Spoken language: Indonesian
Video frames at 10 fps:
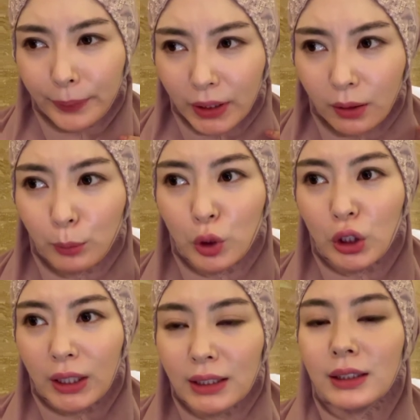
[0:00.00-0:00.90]
tapi
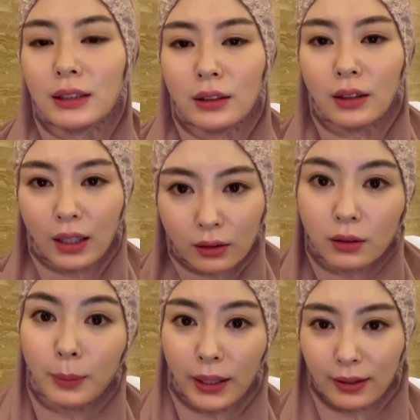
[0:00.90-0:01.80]
mungkin
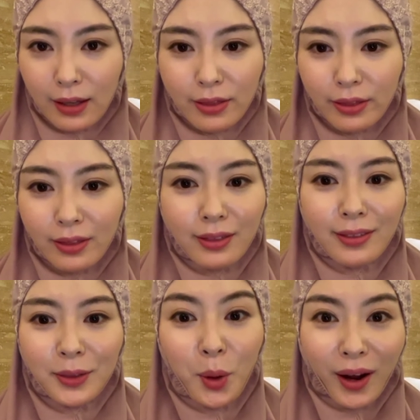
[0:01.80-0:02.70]
setelah
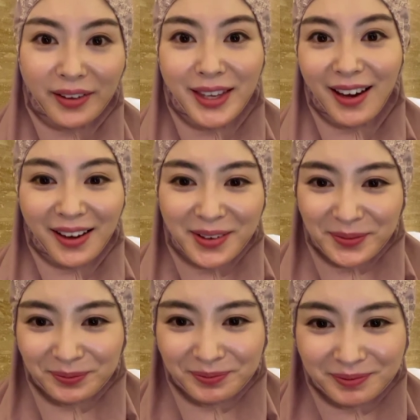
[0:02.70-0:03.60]
lebaran.
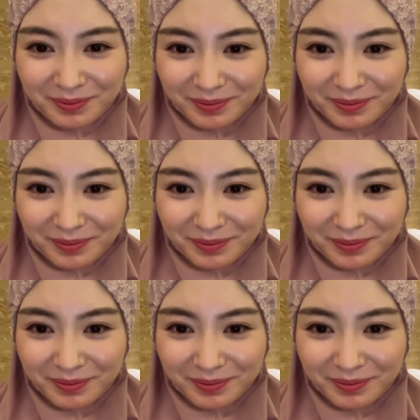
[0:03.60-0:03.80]
Doanya.